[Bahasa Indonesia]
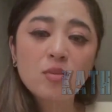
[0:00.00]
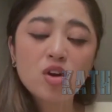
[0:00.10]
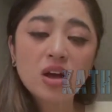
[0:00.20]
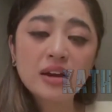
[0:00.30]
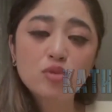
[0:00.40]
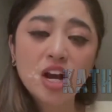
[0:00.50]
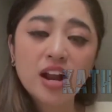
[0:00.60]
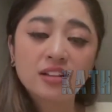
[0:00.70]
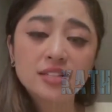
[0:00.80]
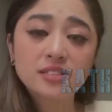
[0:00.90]
Tapi yang
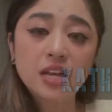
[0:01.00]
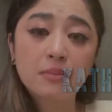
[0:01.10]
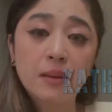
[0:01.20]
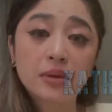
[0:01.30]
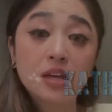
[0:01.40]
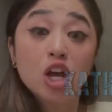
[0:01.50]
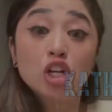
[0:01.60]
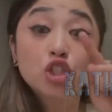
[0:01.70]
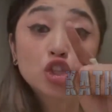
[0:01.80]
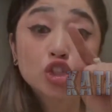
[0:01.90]
ngomong kan bukan artisnya
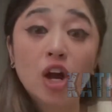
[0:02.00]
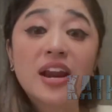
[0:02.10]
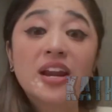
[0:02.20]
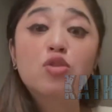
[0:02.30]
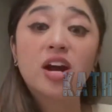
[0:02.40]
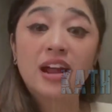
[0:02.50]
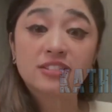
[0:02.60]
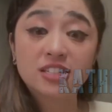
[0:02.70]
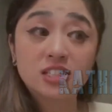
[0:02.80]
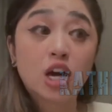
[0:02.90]
mami. Justru
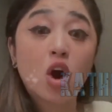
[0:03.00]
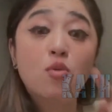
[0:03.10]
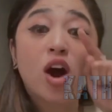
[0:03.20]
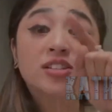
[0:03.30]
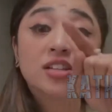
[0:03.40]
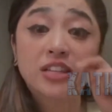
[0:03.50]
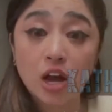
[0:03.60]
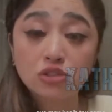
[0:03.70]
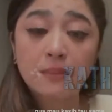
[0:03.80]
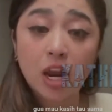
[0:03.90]
karena bukan artisnya gue
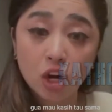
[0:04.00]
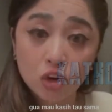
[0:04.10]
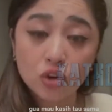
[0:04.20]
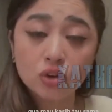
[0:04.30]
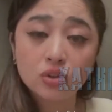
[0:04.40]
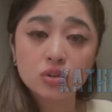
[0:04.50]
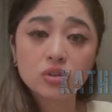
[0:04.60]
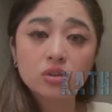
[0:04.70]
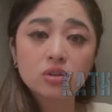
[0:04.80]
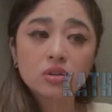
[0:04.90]
mau kasih tahu sama
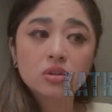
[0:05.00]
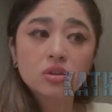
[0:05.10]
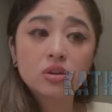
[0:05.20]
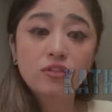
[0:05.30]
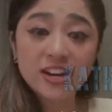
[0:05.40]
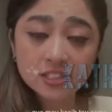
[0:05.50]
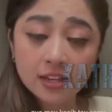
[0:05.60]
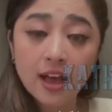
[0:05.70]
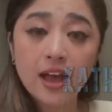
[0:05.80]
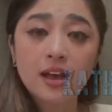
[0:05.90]
lu.
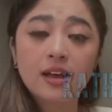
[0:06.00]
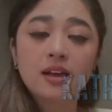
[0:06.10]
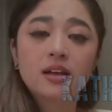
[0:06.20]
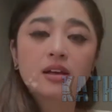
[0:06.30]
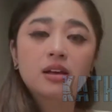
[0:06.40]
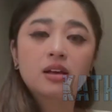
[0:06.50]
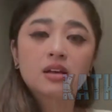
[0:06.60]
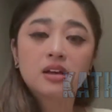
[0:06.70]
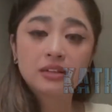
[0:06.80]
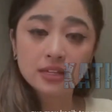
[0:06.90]
Fansnya.
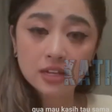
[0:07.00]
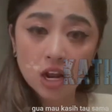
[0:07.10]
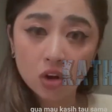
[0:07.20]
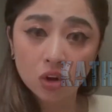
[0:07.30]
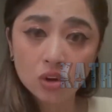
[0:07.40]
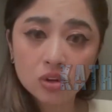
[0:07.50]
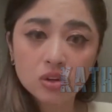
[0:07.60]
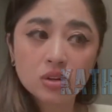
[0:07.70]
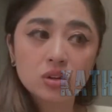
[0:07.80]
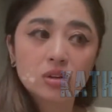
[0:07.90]
Ngerti
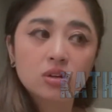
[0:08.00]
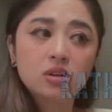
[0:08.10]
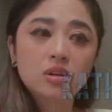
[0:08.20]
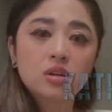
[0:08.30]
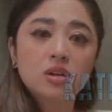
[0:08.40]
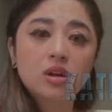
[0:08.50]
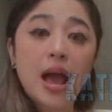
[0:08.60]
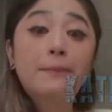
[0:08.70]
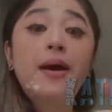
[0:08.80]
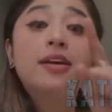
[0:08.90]
nggak lo?
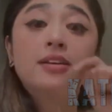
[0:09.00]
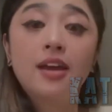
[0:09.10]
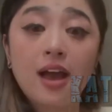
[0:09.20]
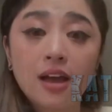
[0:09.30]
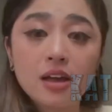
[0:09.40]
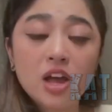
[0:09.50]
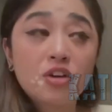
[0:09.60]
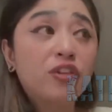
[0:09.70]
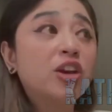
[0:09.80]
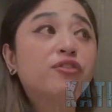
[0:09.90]
Apa
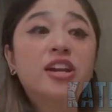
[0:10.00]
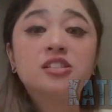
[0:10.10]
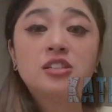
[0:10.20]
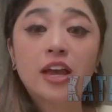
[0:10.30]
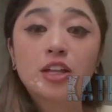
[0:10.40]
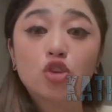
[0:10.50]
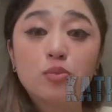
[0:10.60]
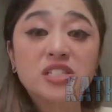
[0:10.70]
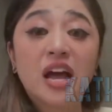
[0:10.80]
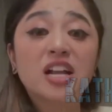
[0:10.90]
iya fans
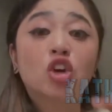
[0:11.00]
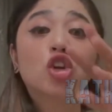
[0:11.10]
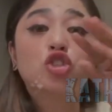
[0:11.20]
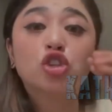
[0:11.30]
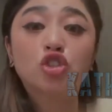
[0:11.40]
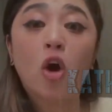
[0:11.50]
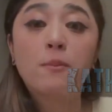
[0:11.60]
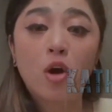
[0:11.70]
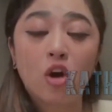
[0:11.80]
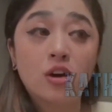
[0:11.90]
fansnya itu bisa
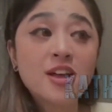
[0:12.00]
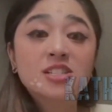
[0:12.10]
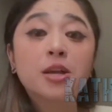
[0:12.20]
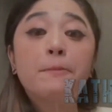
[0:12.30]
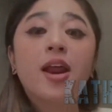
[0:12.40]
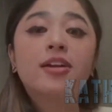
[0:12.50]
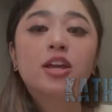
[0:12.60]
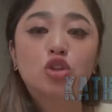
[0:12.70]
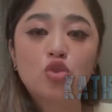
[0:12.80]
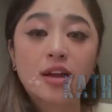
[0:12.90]
ngerotos ngomong
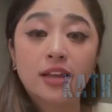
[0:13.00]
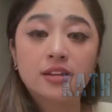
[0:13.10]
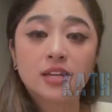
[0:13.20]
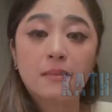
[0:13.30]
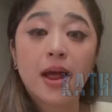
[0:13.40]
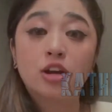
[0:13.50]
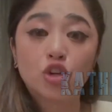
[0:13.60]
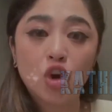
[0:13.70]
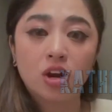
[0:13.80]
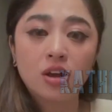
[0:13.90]
seberani itu
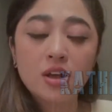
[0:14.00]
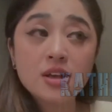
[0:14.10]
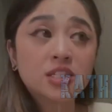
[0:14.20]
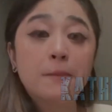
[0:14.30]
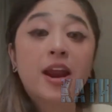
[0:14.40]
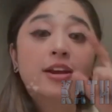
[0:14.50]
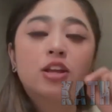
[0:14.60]
ngatain saya mandul?